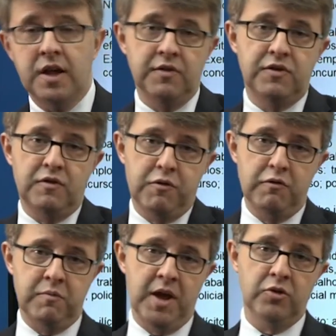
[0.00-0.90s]
em
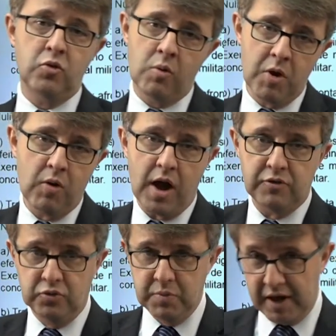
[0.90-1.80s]
desenvolvimento, como é o
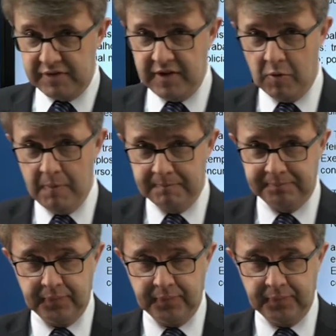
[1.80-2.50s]
caso do Brasil.